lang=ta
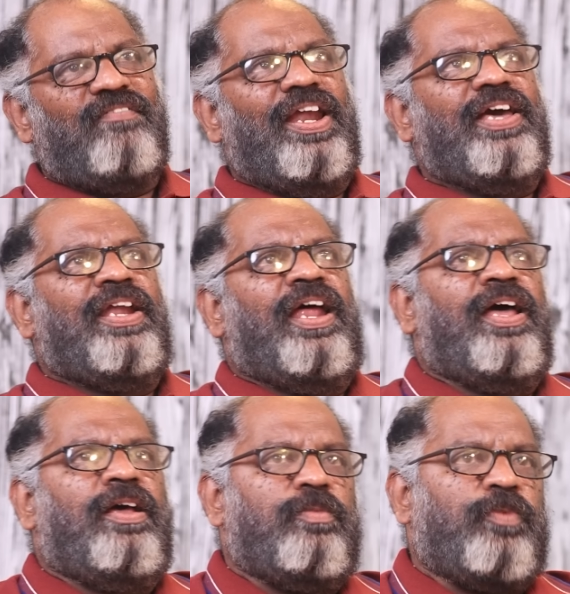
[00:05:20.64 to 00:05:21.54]
இல்லை விலகினா
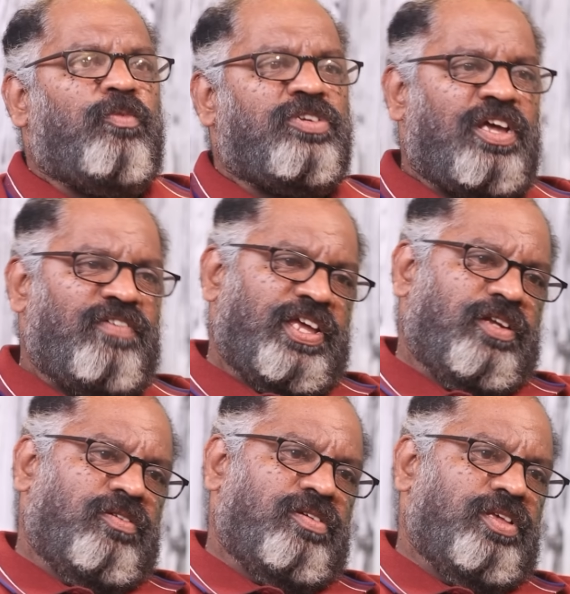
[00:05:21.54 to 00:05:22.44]
இப்போ முழுசாக
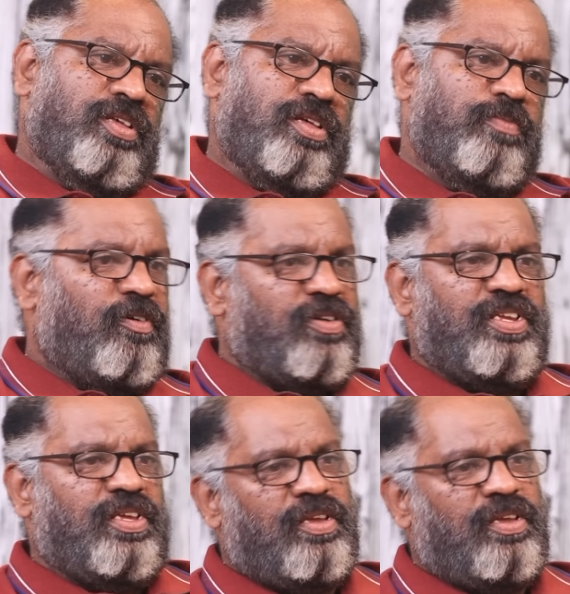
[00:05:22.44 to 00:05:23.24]
விலகிடணும் இல்லை முழுசா